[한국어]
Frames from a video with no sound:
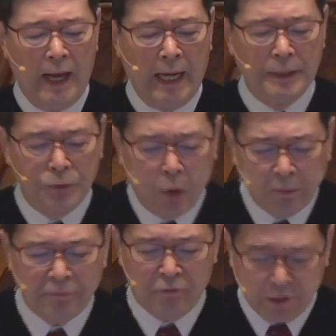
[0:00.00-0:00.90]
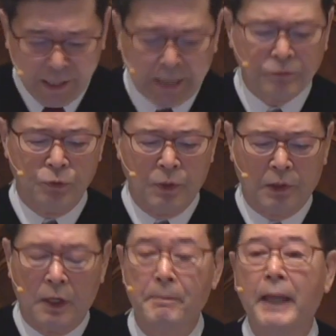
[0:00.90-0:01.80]
I don't forget your
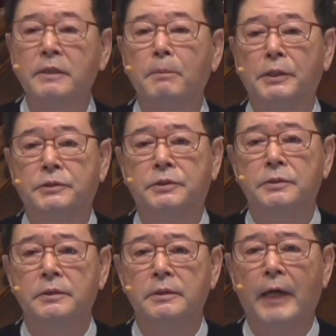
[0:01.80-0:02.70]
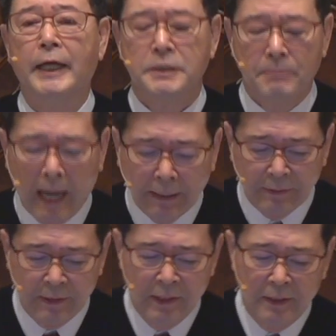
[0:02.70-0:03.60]
commandments.
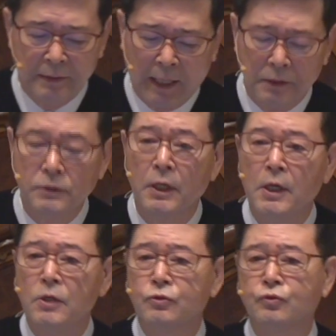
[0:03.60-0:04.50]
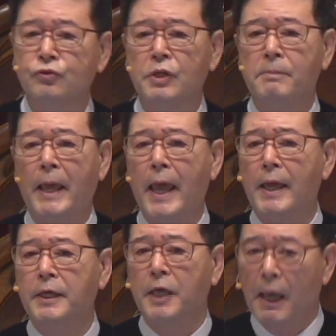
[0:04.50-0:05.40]
하지만 나는
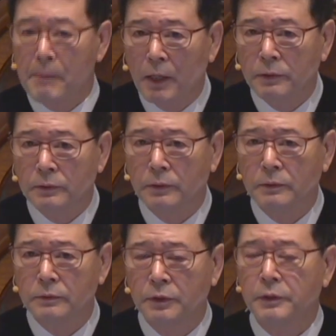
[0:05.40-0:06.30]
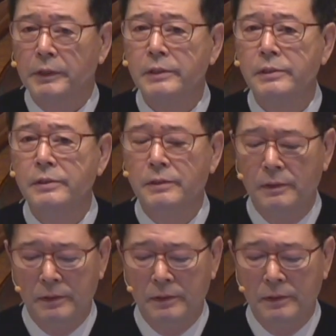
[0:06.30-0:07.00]
주님의 계명들을